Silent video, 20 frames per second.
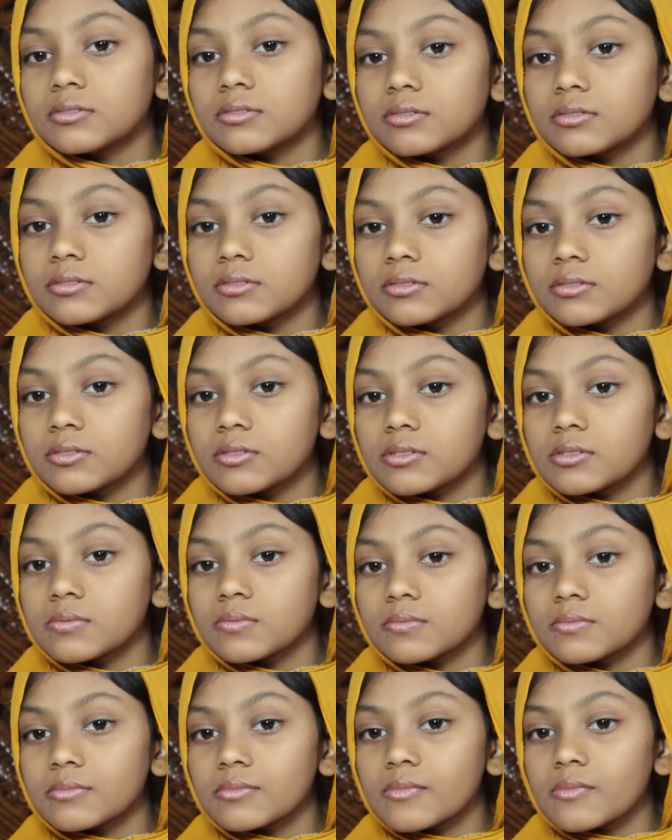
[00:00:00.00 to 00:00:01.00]
কি হয়েছে
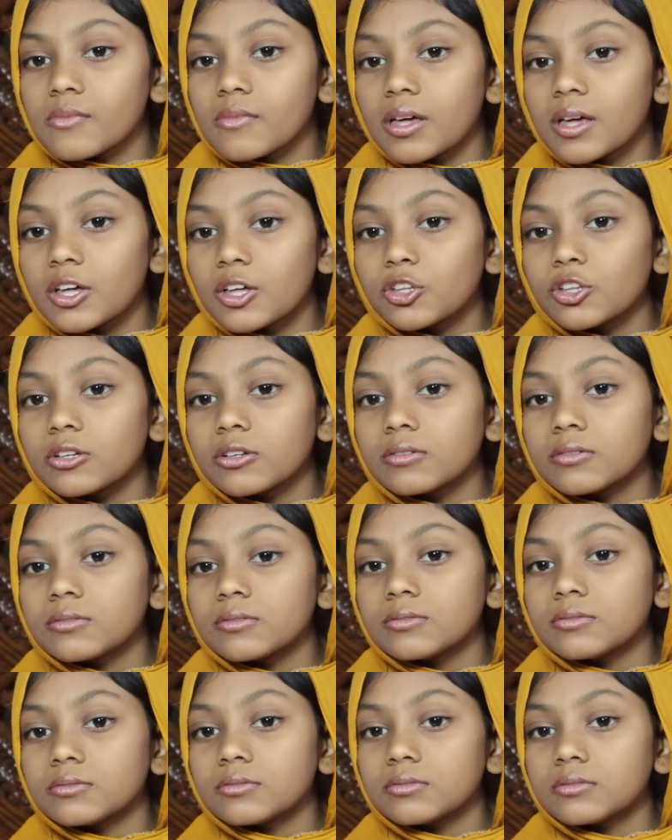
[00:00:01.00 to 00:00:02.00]
মরিয়ম ডাকছো
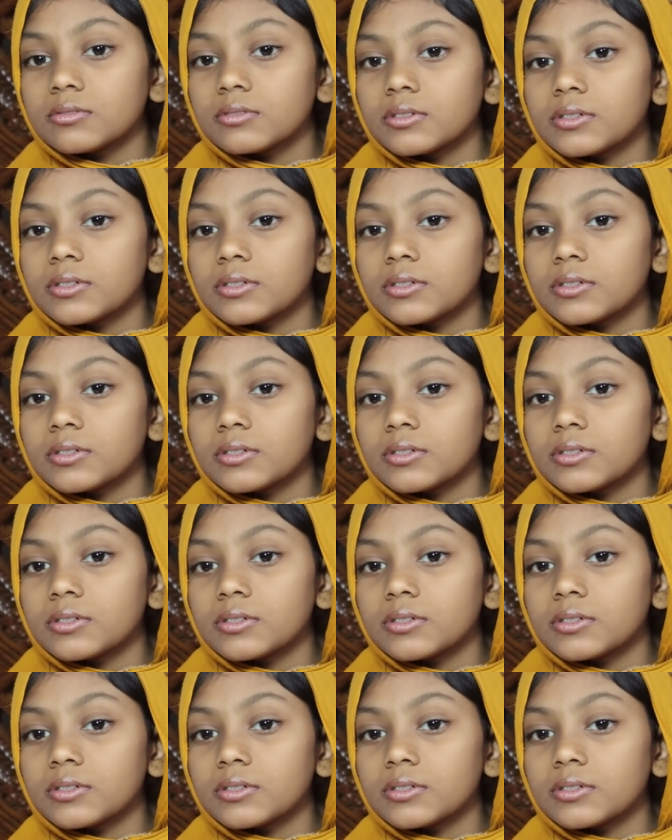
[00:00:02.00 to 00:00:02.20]
আমাকে